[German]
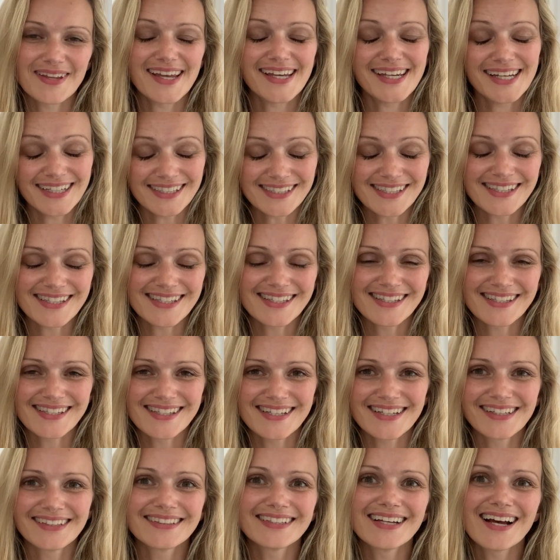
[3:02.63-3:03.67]
Erstens
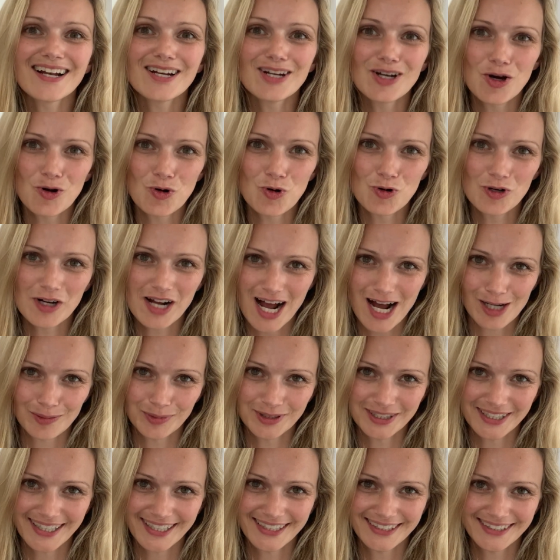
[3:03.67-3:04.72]
der Low
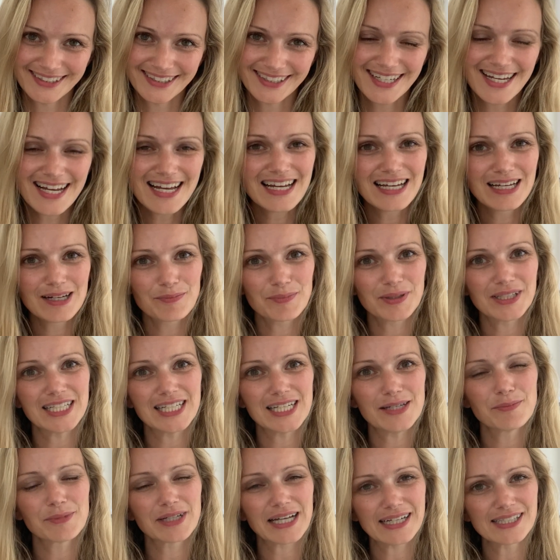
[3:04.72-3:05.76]
Carb Trend, bei
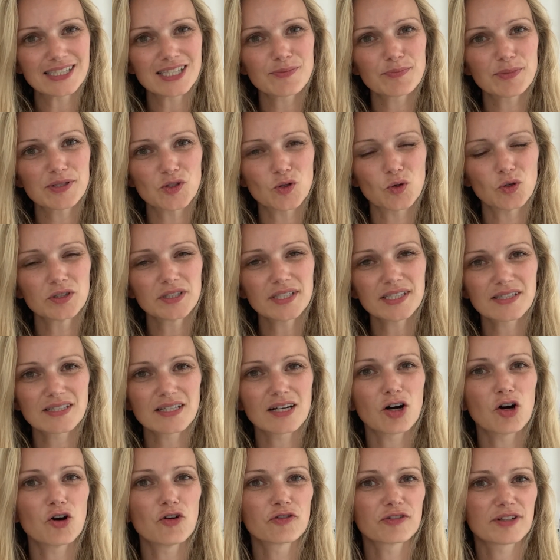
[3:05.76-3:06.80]
dem ganz besonders
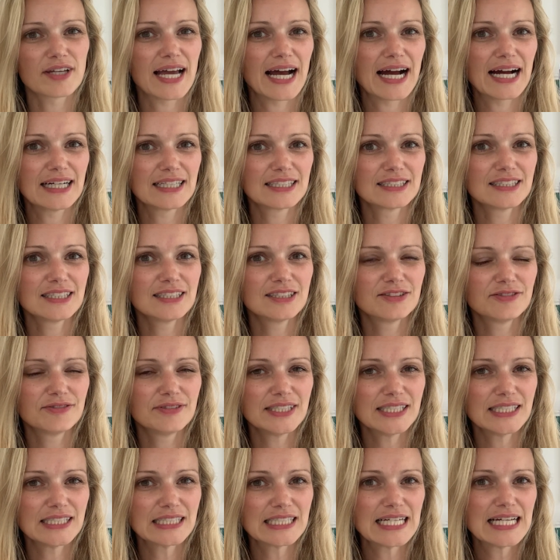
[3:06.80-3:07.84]
darauf geachtet
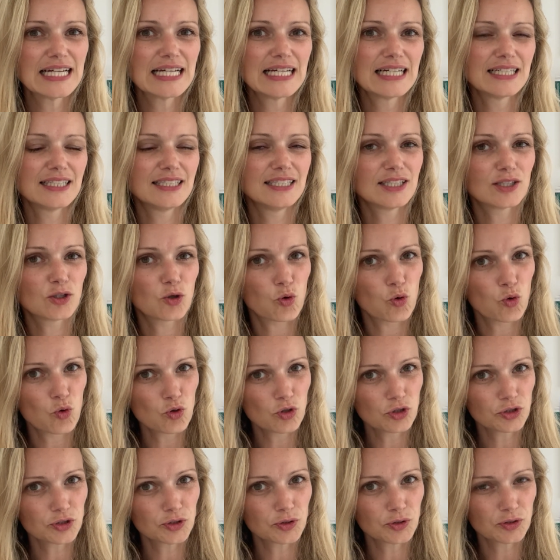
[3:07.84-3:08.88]
wird, die
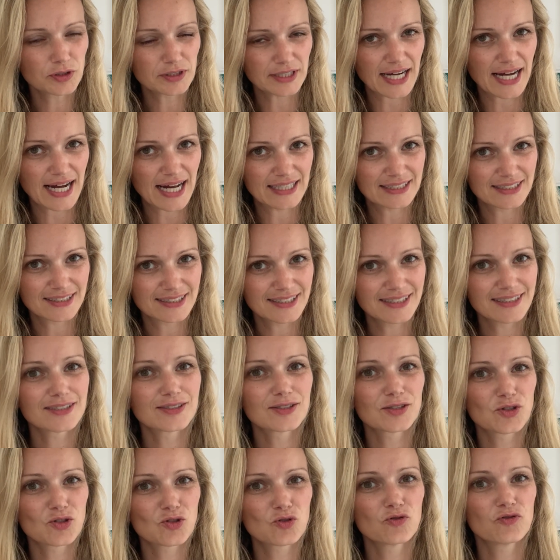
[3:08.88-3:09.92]
Kohlenhydrate
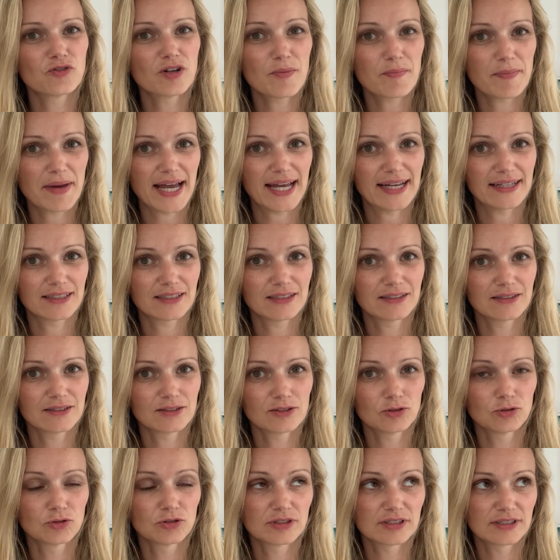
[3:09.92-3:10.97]
zu vermeiden.
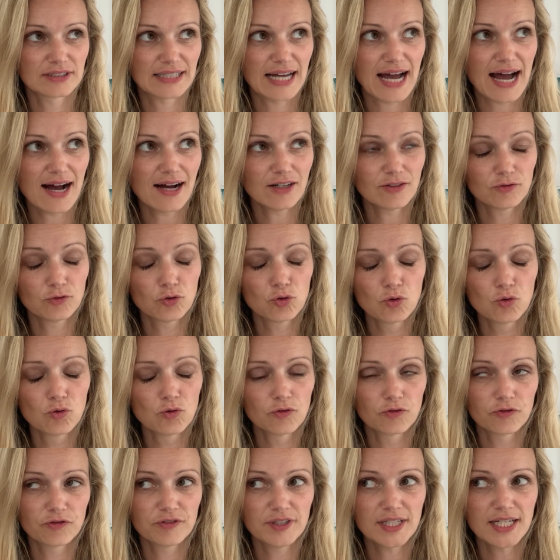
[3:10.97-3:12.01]
Und da, wo
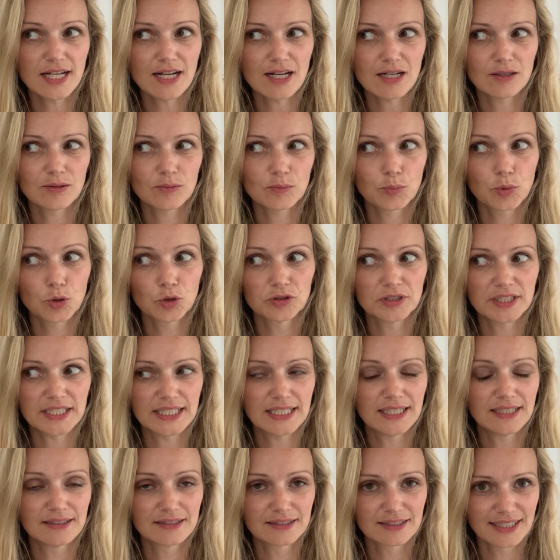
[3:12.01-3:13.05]
viel
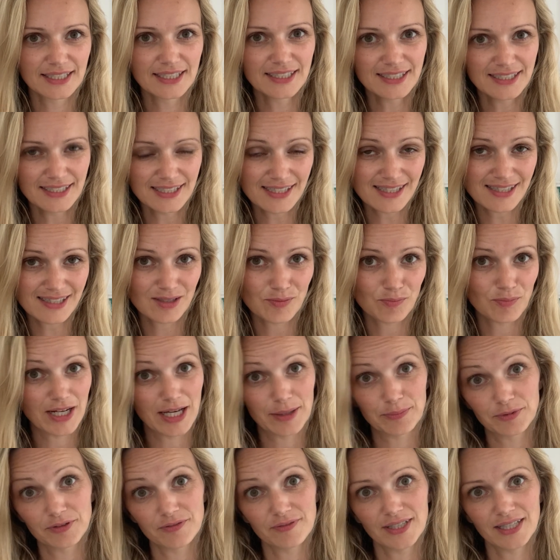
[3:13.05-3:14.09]
Protein drin ist,
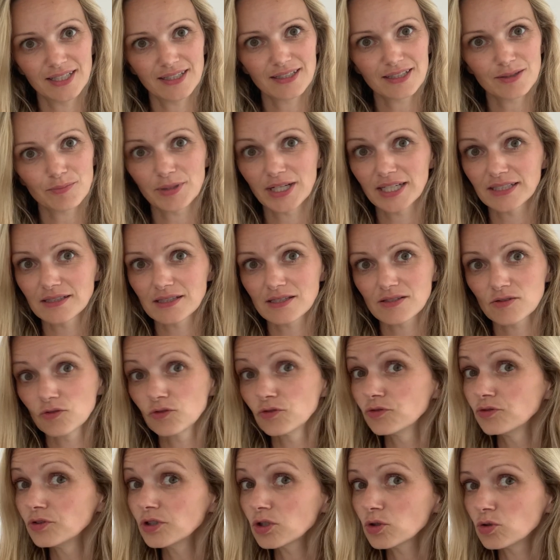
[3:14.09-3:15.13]
bleibt wenig Platz
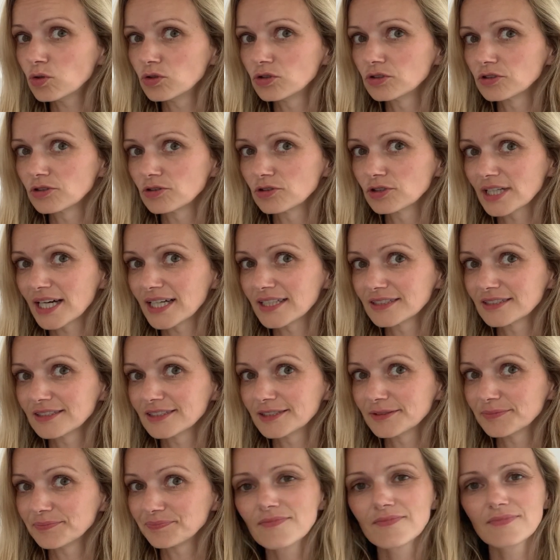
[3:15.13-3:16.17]
für
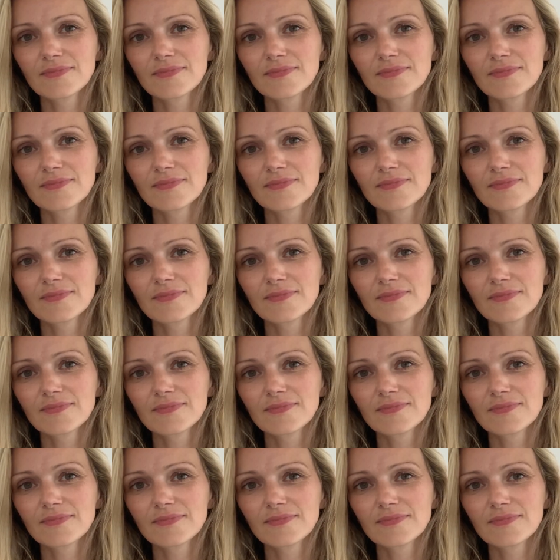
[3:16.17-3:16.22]
Kohlenhydrate.